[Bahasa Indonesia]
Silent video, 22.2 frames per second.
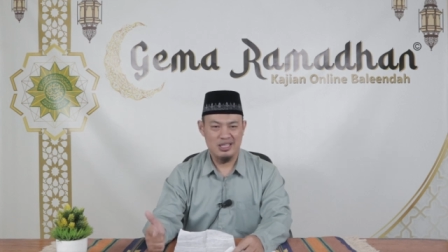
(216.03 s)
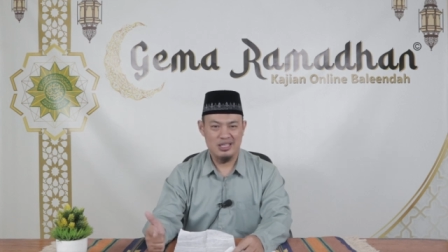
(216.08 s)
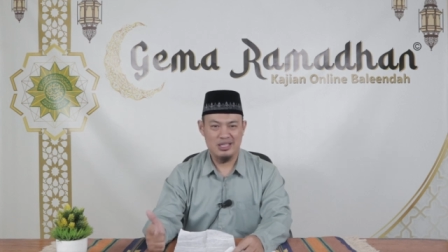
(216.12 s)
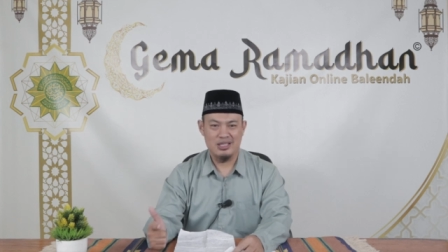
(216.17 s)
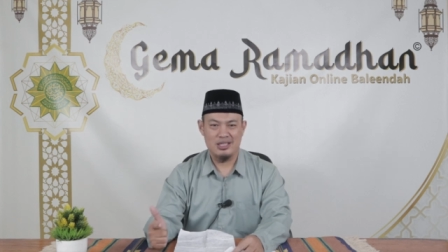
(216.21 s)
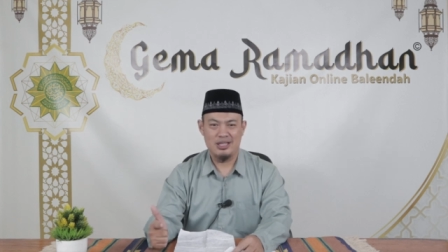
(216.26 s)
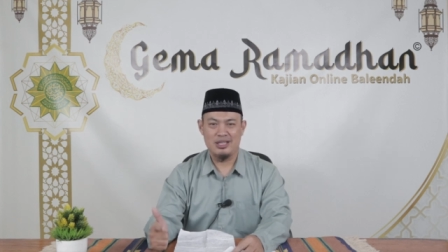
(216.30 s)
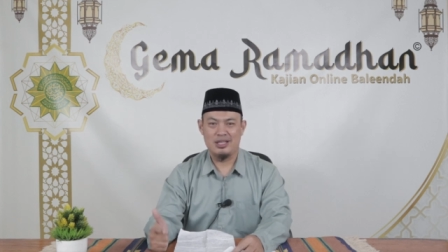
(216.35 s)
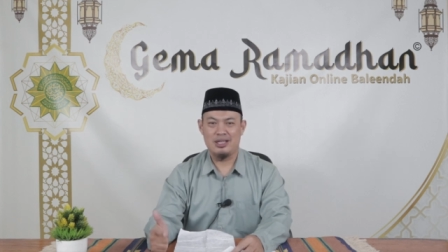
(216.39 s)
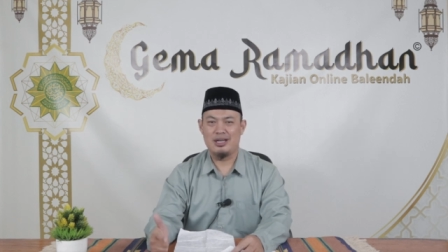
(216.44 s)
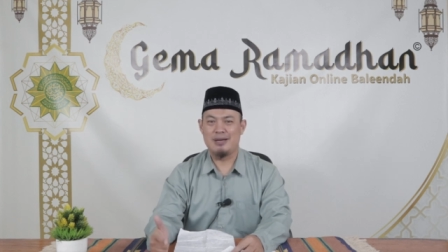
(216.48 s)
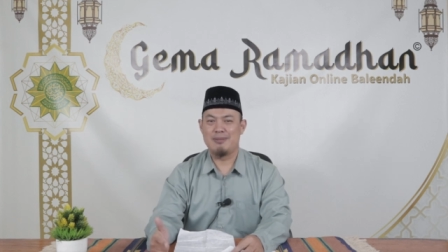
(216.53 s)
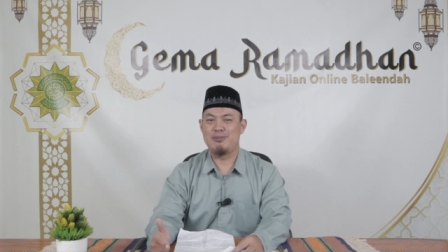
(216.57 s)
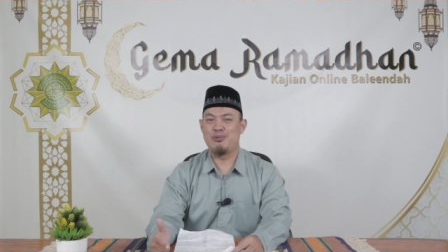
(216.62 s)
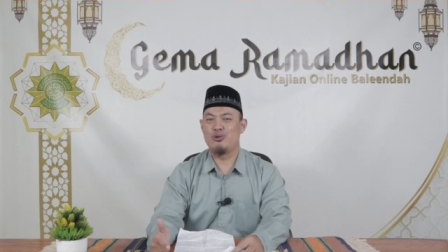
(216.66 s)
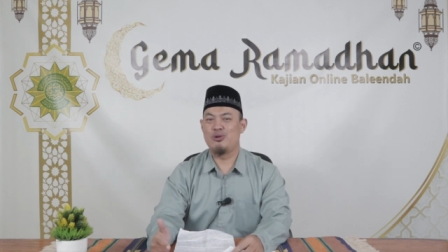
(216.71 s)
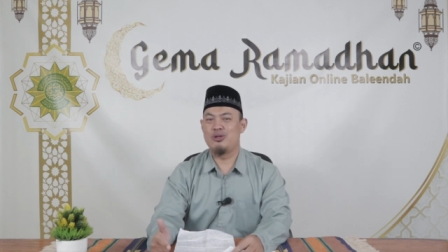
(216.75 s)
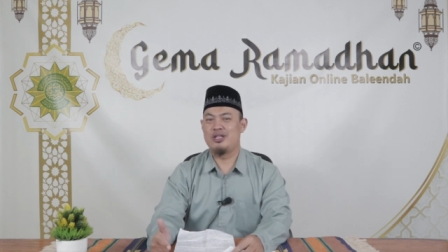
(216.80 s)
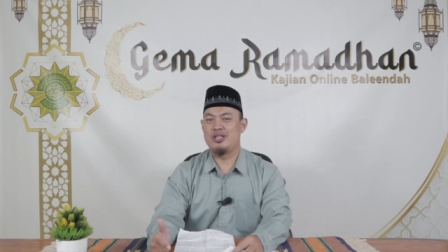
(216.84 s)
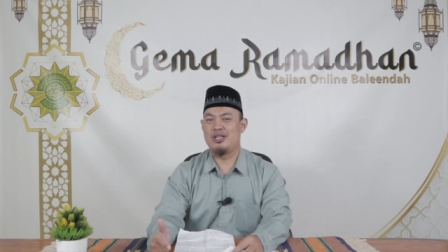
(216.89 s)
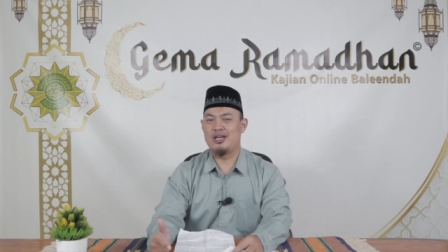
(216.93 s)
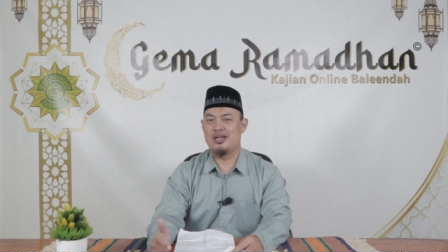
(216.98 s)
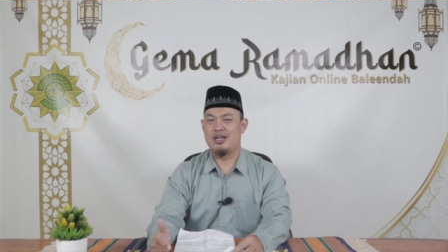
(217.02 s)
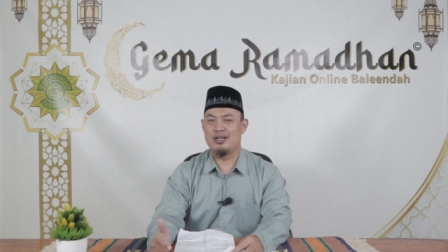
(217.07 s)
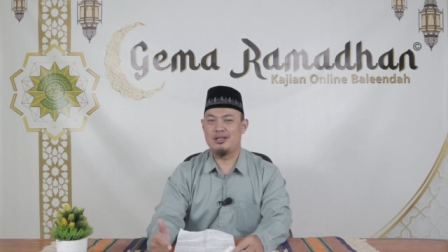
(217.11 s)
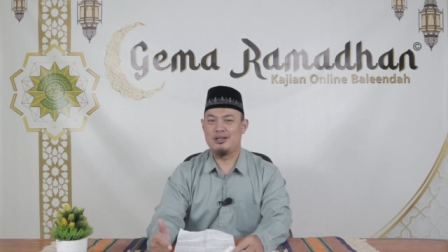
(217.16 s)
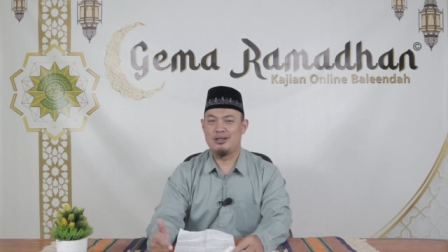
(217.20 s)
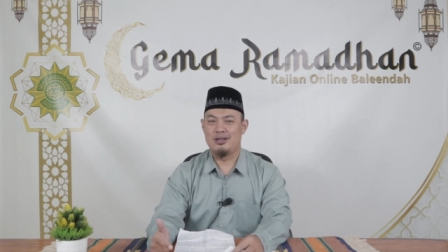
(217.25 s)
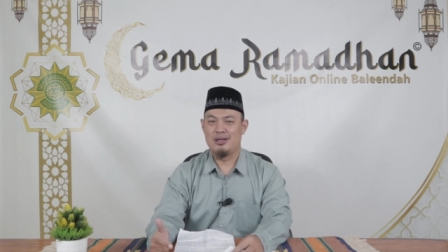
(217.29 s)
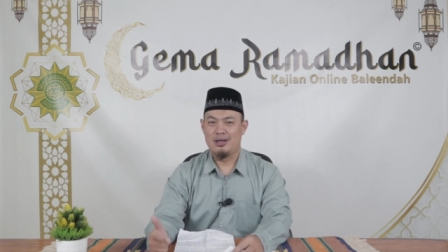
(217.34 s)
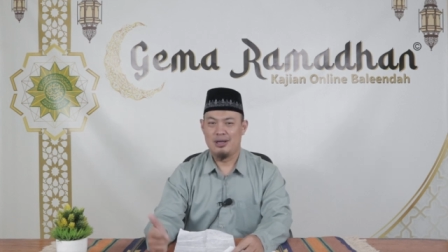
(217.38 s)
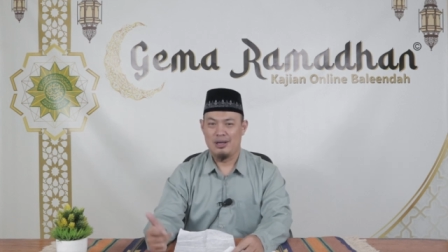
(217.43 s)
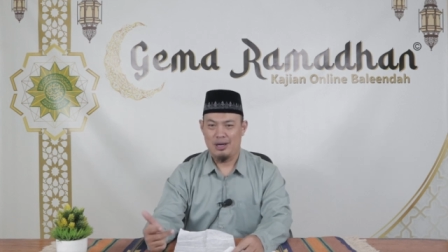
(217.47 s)
Isinya
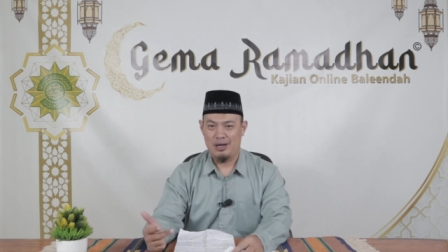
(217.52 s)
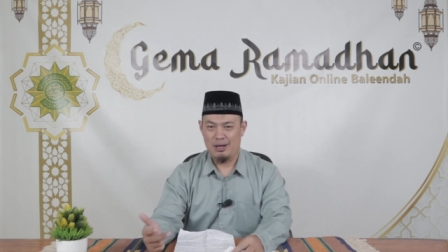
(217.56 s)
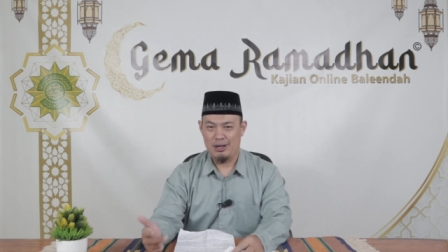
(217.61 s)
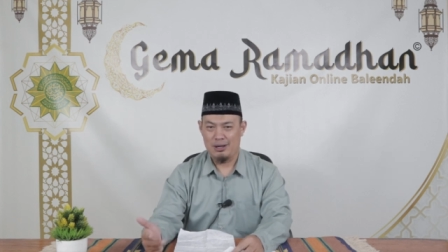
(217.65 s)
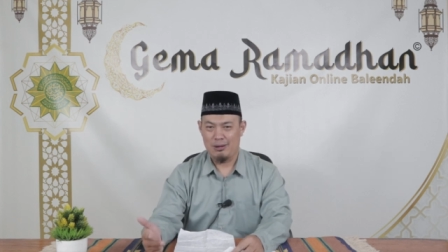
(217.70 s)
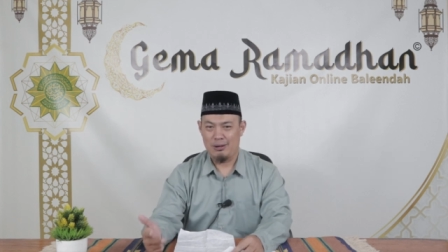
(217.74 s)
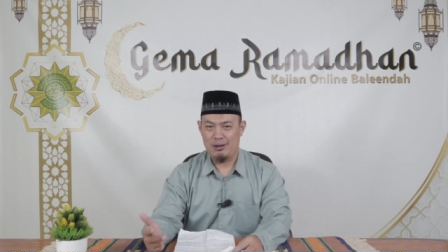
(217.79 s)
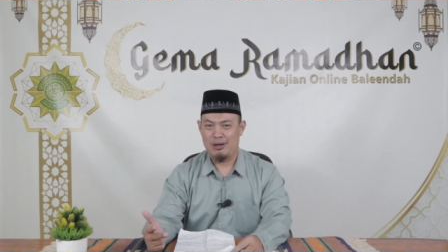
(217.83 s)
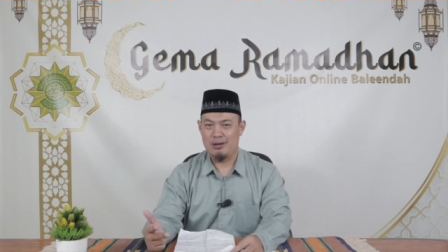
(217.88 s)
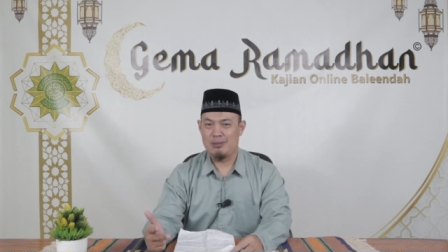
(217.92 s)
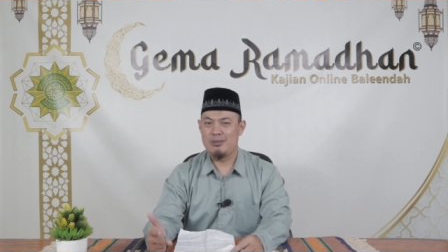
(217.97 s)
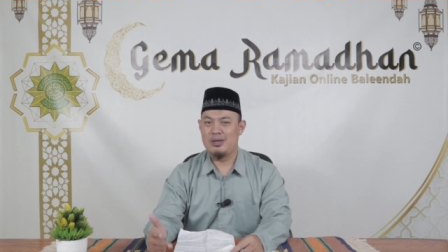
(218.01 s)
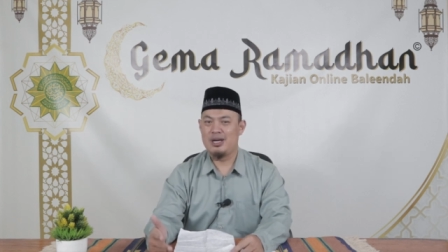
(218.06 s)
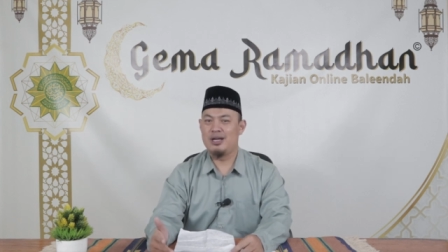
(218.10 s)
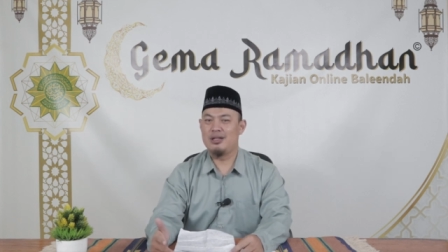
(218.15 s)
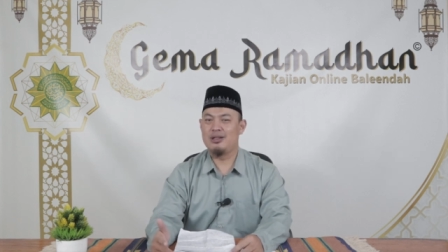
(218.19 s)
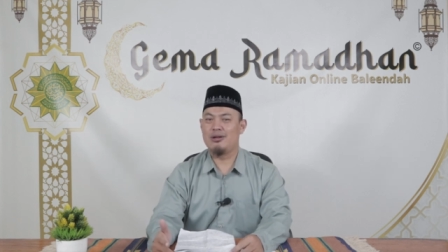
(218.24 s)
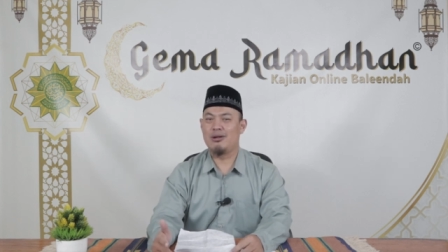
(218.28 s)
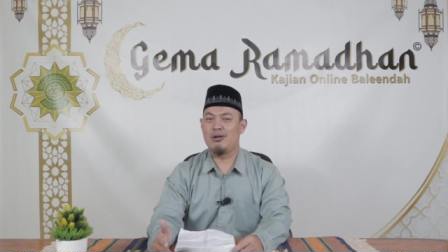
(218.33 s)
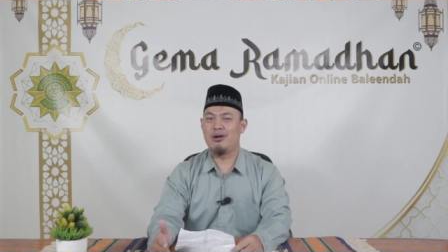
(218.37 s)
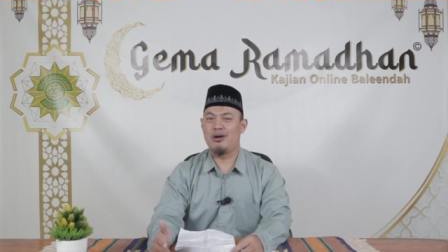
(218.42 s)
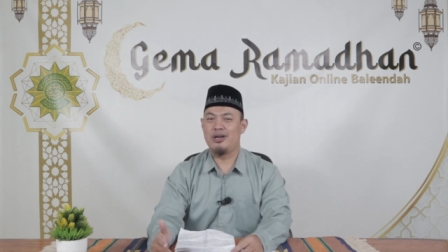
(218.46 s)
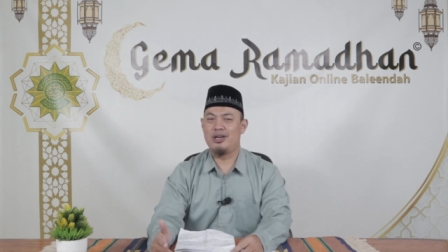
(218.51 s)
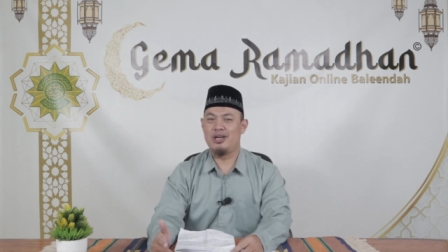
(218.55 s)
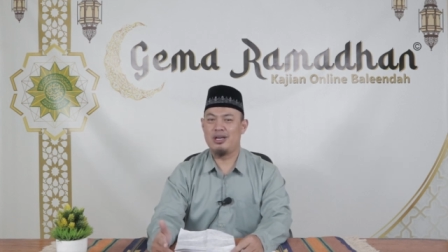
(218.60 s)
pujian Ar-Rahmanir